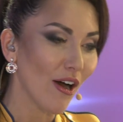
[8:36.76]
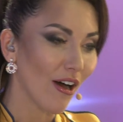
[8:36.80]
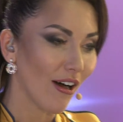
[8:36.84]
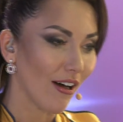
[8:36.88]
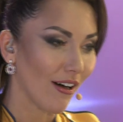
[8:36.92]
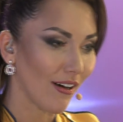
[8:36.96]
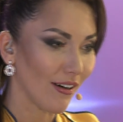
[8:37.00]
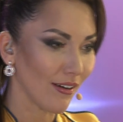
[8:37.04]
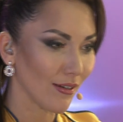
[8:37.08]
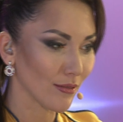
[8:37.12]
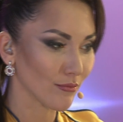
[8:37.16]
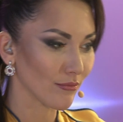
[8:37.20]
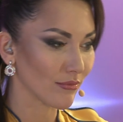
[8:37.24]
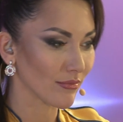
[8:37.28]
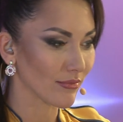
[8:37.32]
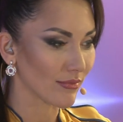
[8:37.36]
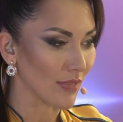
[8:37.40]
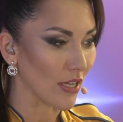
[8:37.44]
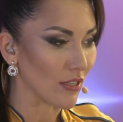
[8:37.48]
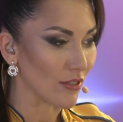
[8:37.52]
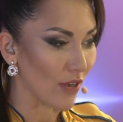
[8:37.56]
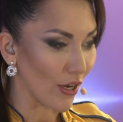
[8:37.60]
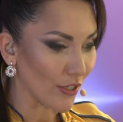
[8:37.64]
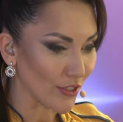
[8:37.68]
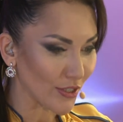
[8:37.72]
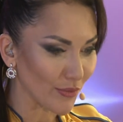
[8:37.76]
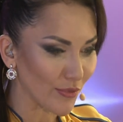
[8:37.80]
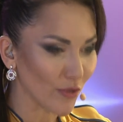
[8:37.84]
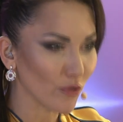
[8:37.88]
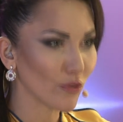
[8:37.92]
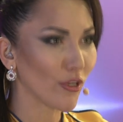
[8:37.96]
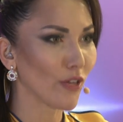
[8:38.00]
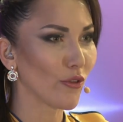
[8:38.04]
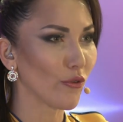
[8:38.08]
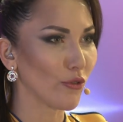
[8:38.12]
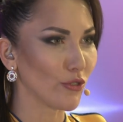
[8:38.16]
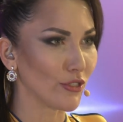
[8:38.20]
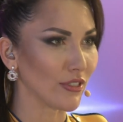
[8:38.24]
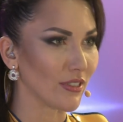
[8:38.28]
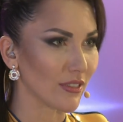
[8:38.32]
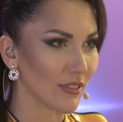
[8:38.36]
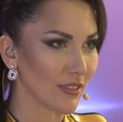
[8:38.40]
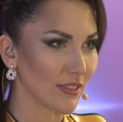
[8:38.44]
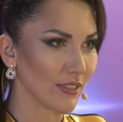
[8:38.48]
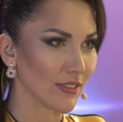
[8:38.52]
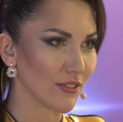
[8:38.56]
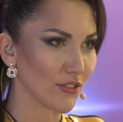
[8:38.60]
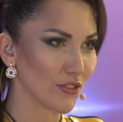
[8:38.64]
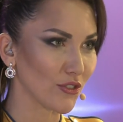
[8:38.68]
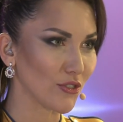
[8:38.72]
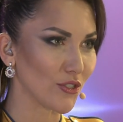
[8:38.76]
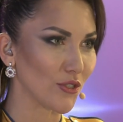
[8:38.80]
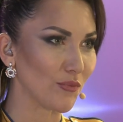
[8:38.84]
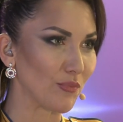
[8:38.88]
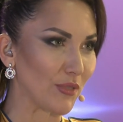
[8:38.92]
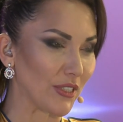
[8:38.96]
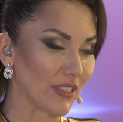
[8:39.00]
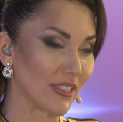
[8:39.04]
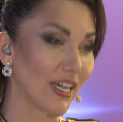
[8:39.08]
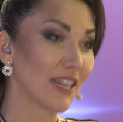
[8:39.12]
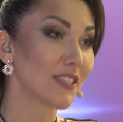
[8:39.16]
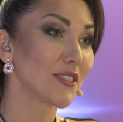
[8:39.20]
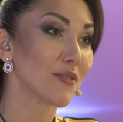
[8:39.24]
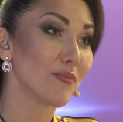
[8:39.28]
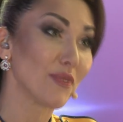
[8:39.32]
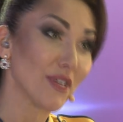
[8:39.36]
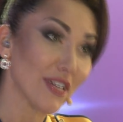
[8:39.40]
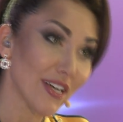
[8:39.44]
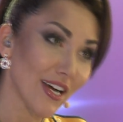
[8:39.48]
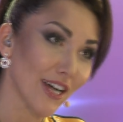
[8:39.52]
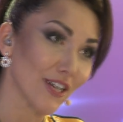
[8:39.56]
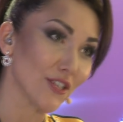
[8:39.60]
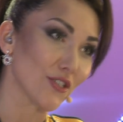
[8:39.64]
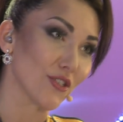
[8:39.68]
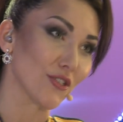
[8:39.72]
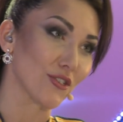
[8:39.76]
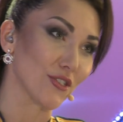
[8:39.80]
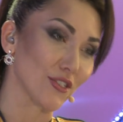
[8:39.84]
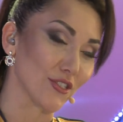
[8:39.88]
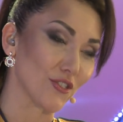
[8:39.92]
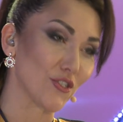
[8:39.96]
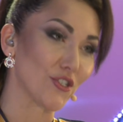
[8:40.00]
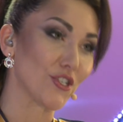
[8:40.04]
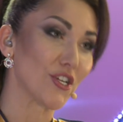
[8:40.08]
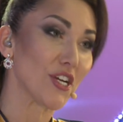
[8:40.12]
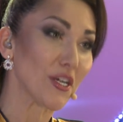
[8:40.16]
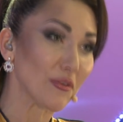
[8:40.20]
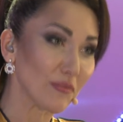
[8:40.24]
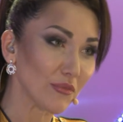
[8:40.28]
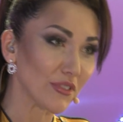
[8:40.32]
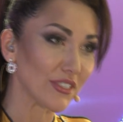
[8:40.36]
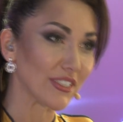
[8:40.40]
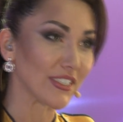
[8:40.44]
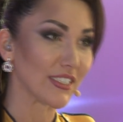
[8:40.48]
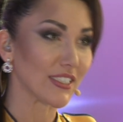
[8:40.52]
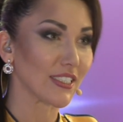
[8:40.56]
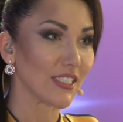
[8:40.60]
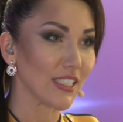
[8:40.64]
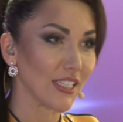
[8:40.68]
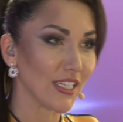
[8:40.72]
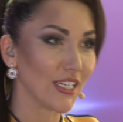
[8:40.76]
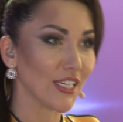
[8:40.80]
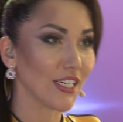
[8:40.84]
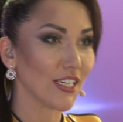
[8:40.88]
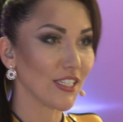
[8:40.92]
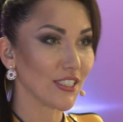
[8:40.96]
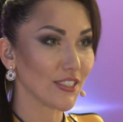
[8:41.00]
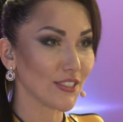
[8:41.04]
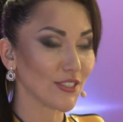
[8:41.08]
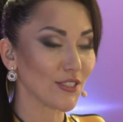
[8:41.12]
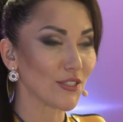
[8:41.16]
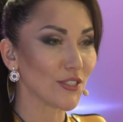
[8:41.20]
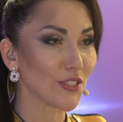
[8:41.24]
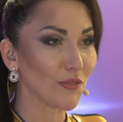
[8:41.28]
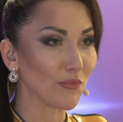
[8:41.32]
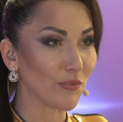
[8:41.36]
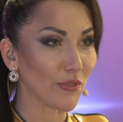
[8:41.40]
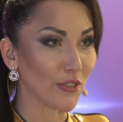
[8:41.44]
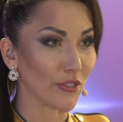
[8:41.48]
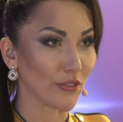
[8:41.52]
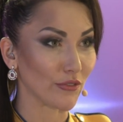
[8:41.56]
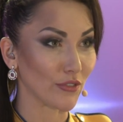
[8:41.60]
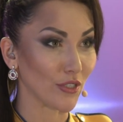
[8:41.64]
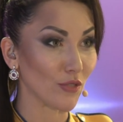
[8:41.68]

Э, как тебе удалось их зацепить? Как тебе кажется? Чем ты их зацепил?